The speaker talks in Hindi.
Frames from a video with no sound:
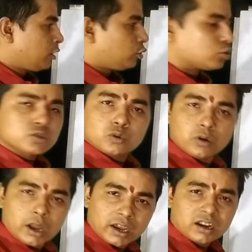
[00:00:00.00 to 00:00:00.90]
दोस्तों
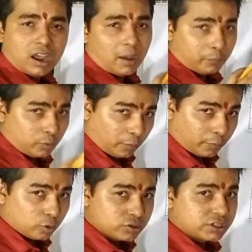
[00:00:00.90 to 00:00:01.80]
अगर आप
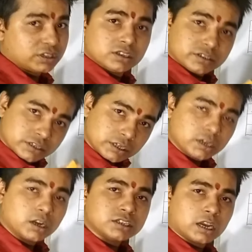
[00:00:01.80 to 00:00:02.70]
मंगलोजी सीखना
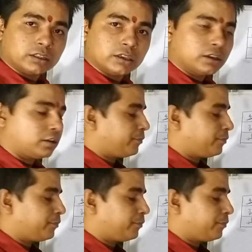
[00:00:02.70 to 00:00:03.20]
चाहते हैं